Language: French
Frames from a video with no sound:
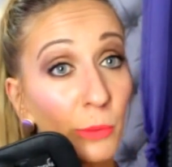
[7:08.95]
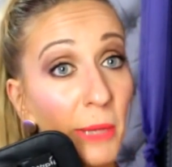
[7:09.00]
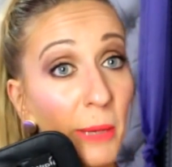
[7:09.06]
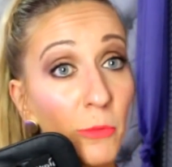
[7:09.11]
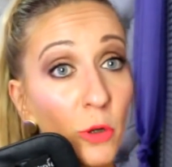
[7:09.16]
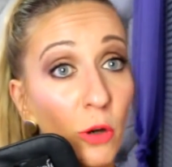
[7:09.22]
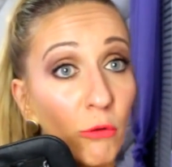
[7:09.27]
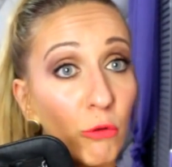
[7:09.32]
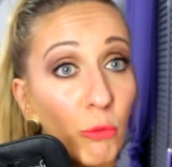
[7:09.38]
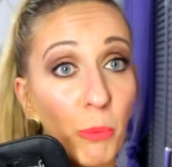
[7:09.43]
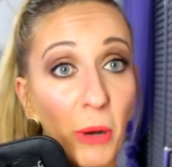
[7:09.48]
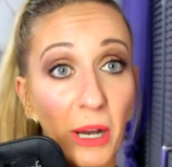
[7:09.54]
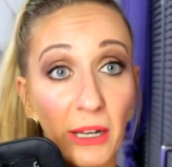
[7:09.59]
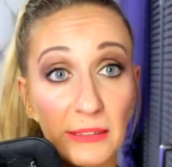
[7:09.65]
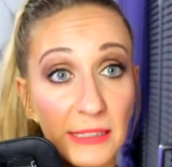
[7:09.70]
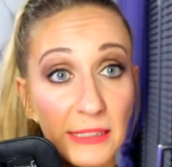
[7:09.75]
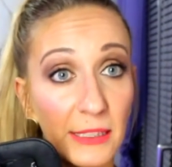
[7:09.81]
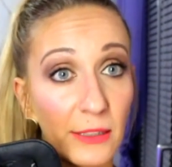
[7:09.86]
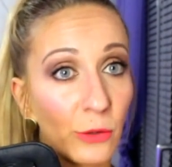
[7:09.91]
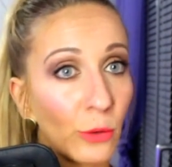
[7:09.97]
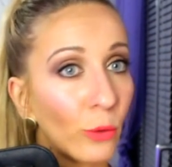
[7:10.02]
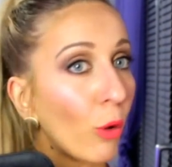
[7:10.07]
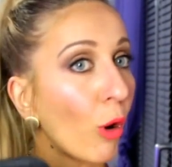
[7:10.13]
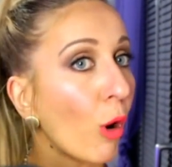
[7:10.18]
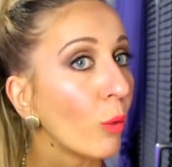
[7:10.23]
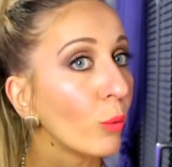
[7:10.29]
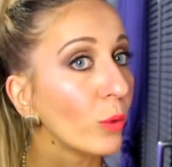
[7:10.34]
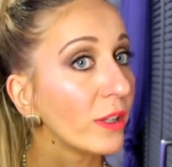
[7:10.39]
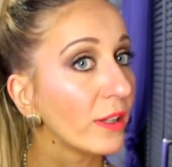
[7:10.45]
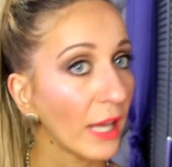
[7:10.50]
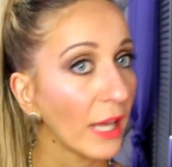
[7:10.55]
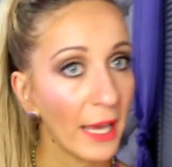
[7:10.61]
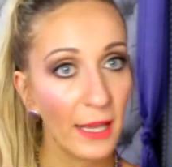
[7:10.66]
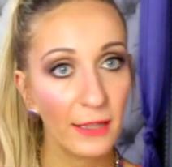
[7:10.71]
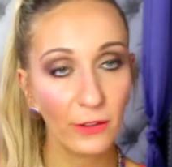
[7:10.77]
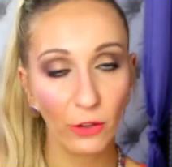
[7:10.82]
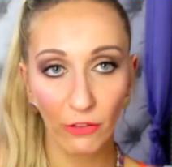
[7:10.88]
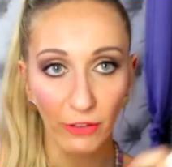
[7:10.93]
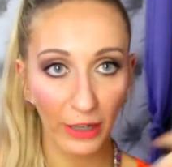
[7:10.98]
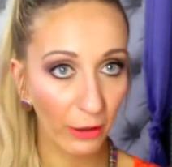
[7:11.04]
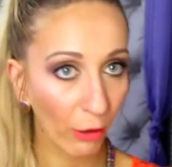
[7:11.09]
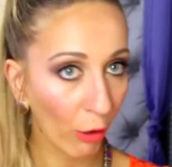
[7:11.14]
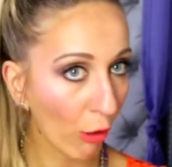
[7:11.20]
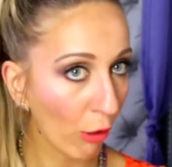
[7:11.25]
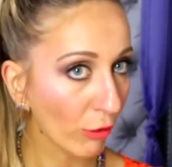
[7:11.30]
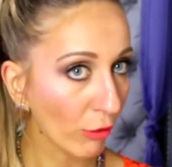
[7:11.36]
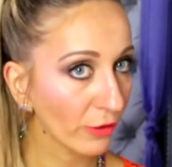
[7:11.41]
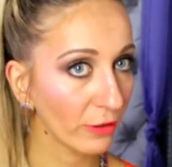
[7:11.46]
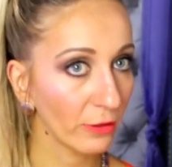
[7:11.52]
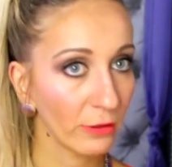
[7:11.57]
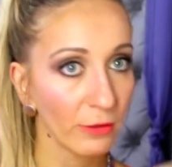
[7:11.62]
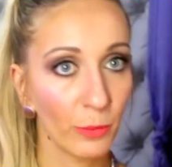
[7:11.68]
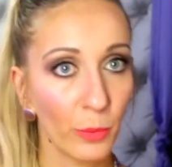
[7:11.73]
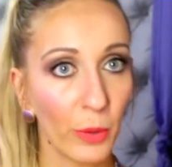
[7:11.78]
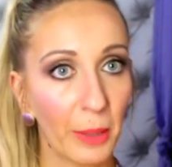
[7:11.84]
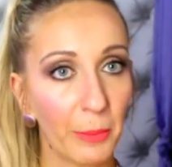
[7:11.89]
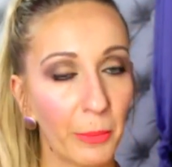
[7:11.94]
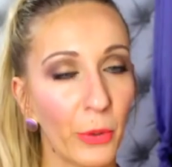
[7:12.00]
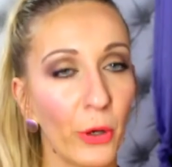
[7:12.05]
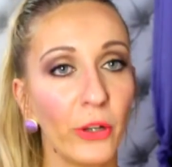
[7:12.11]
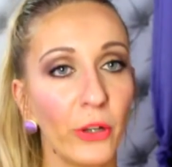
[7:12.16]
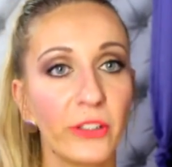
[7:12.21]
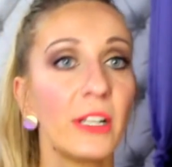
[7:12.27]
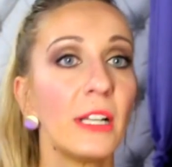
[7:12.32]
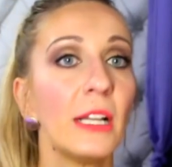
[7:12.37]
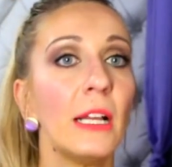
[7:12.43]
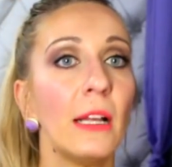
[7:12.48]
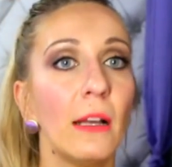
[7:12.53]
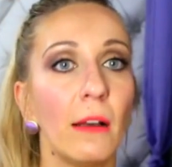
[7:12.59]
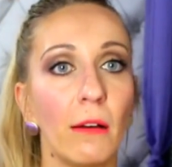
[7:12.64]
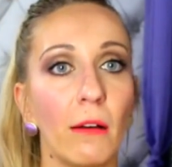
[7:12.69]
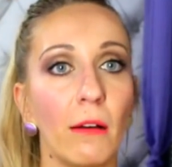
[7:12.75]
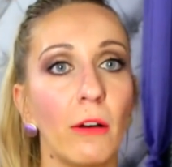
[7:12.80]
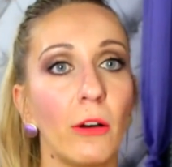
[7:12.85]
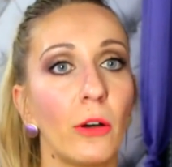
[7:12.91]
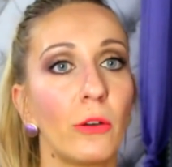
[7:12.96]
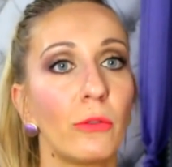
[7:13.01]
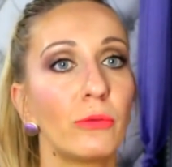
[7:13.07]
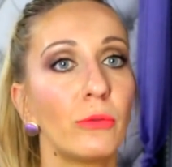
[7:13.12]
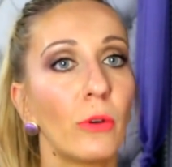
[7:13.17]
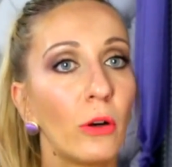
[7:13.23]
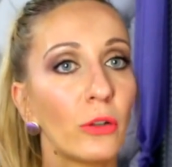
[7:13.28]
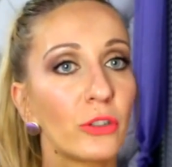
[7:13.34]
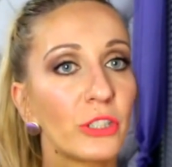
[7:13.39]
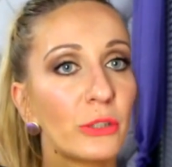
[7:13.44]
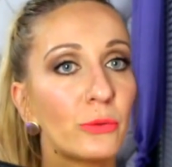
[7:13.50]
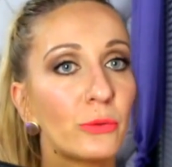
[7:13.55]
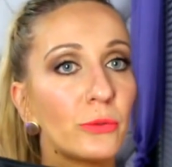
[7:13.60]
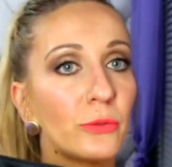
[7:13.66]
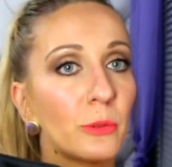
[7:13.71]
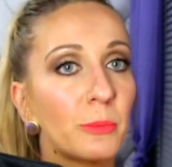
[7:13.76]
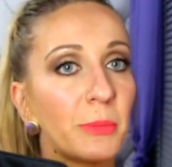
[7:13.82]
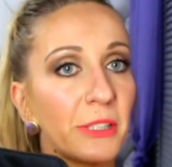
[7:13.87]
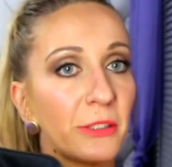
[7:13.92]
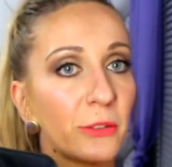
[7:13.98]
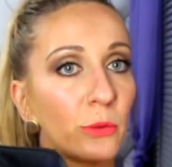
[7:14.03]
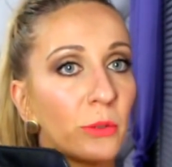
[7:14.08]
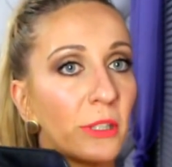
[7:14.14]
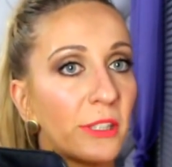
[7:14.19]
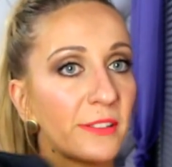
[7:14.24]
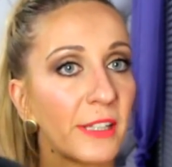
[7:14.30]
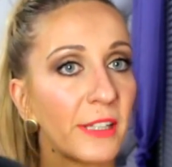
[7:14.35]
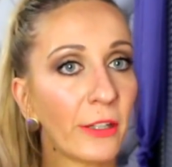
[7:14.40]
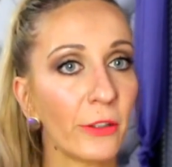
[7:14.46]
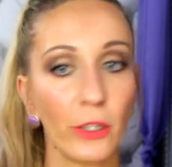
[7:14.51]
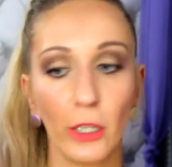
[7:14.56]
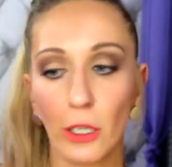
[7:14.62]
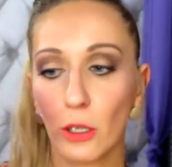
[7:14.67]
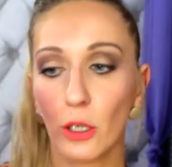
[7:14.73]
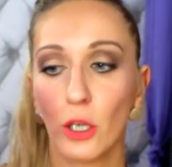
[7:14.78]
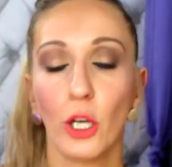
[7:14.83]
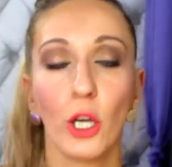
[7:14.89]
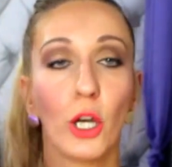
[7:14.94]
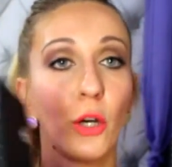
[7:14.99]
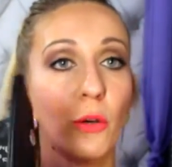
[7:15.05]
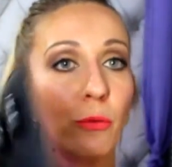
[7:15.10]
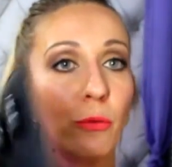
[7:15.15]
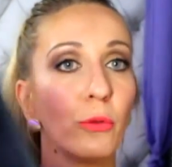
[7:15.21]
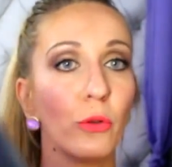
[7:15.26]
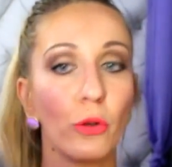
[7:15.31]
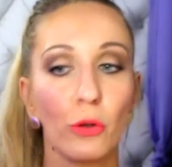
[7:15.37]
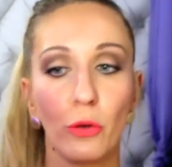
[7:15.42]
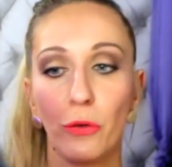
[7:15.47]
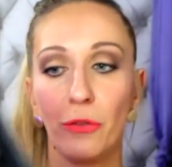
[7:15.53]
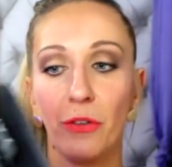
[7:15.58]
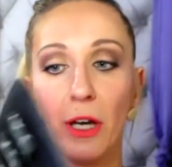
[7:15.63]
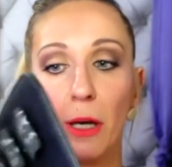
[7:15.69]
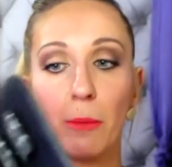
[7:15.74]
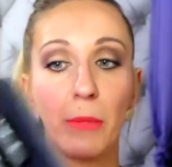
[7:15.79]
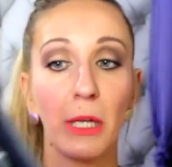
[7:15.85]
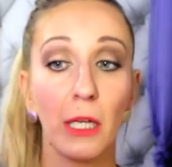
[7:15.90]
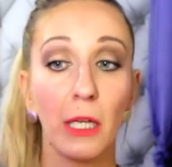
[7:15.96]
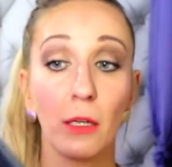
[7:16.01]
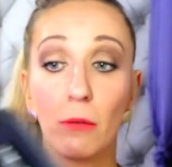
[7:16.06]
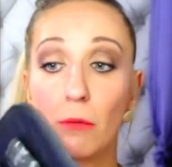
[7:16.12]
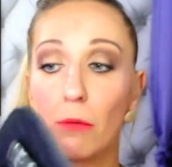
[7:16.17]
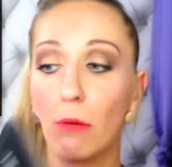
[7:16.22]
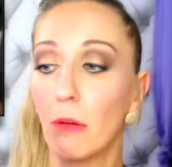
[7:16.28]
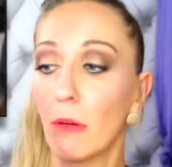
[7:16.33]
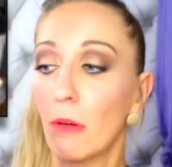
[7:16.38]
même quand vous partez en week-end, en vacances, peu importe, vous rangez tous vos pinceaux à l'intérieur, vous le refermez.